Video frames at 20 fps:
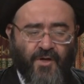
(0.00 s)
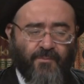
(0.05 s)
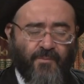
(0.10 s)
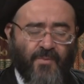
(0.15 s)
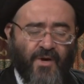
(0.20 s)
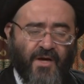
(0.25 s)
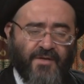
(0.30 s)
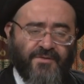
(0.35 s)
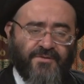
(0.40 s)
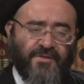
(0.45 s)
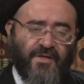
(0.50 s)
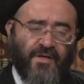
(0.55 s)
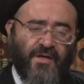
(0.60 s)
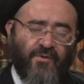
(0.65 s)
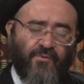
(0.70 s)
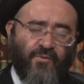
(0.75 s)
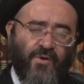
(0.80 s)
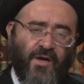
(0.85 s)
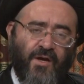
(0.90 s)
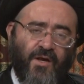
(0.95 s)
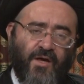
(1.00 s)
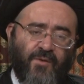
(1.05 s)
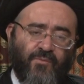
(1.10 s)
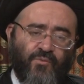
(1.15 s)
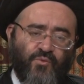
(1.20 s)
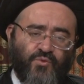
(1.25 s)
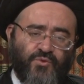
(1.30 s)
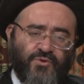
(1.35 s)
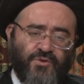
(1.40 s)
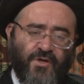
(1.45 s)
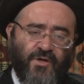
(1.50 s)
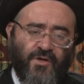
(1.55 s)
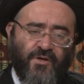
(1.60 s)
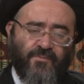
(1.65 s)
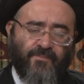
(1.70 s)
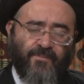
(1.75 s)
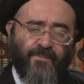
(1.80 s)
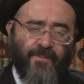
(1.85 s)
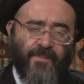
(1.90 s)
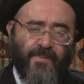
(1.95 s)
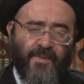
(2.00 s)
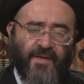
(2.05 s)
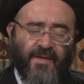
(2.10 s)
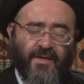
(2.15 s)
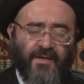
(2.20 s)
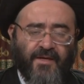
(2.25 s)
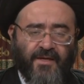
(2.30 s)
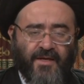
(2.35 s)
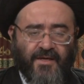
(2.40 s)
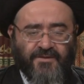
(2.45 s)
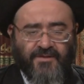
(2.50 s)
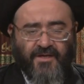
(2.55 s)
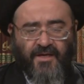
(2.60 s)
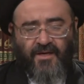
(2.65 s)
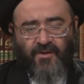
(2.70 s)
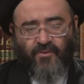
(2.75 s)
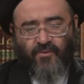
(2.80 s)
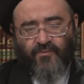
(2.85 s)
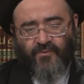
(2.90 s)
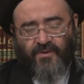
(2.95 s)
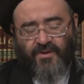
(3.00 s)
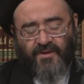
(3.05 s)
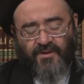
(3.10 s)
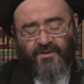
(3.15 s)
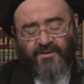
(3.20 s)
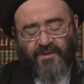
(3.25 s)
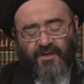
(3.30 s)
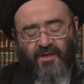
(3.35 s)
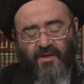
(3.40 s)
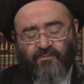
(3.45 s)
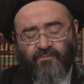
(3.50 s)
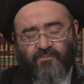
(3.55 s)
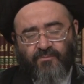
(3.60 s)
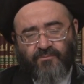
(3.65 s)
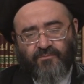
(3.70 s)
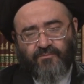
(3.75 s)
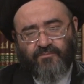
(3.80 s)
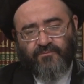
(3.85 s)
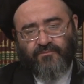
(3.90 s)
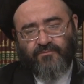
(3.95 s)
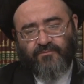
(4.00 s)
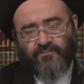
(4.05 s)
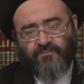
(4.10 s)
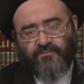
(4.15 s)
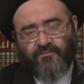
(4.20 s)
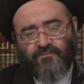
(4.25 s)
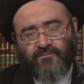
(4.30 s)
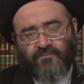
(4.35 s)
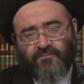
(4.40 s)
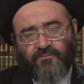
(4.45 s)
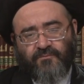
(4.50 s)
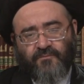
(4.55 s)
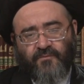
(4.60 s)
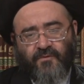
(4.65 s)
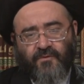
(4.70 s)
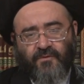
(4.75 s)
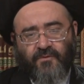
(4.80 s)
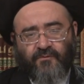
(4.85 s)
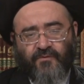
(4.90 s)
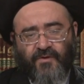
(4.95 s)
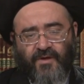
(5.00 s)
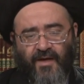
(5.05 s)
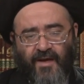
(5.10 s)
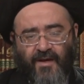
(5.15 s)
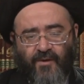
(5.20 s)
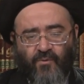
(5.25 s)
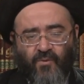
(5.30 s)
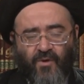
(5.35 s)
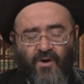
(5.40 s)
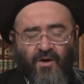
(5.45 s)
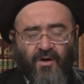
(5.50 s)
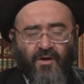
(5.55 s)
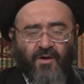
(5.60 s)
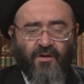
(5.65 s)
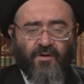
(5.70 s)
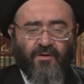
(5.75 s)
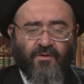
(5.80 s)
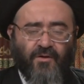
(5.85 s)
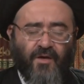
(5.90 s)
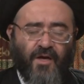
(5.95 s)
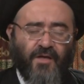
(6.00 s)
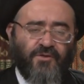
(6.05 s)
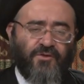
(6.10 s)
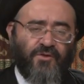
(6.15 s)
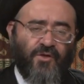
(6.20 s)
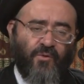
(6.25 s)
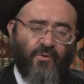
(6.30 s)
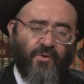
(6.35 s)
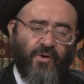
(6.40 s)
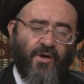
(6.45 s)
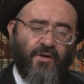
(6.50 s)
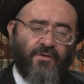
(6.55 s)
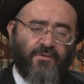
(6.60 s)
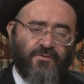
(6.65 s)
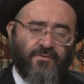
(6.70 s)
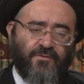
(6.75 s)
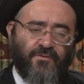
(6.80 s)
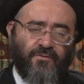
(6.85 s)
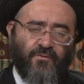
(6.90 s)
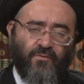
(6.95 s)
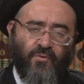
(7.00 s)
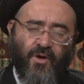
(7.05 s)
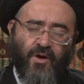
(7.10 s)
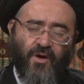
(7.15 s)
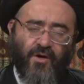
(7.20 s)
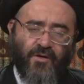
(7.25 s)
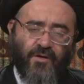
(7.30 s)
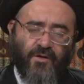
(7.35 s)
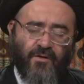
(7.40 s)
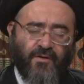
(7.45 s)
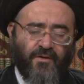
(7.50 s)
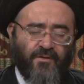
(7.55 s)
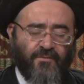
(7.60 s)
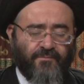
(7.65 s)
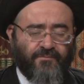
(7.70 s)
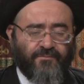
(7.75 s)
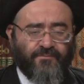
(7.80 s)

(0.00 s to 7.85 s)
ما أنزله على موسى ليجعله في الكتاب في الألواح التوراة وهكذا